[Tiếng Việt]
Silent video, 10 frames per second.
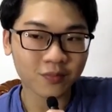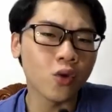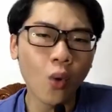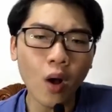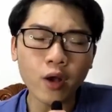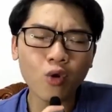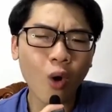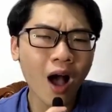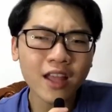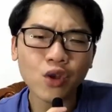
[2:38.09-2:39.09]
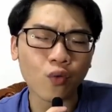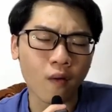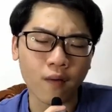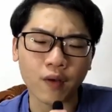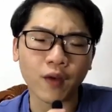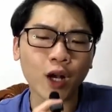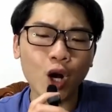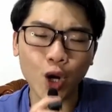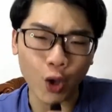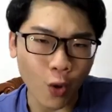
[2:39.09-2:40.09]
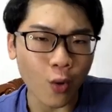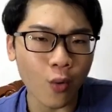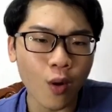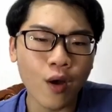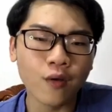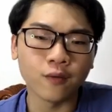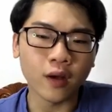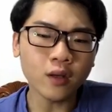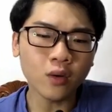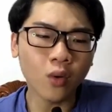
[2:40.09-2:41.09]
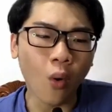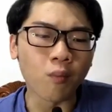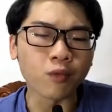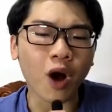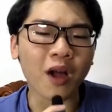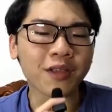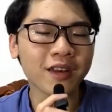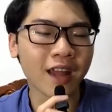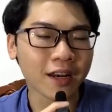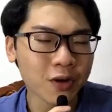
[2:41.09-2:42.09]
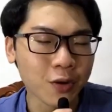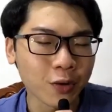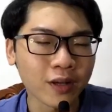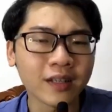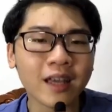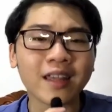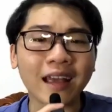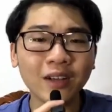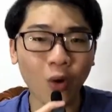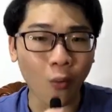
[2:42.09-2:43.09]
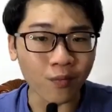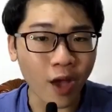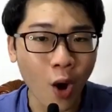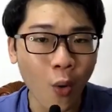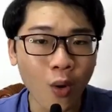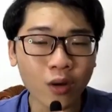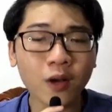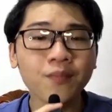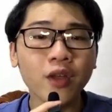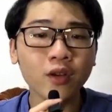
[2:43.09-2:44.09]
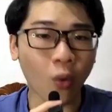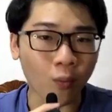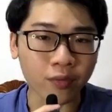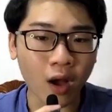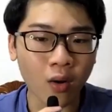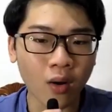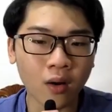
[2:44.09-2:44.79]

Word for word: chú ý quá nhiều vào việc phải có người yêu phải cùng ngồi trên giảng đường nghe giảng cùng nhau cúp tiết cùng nhau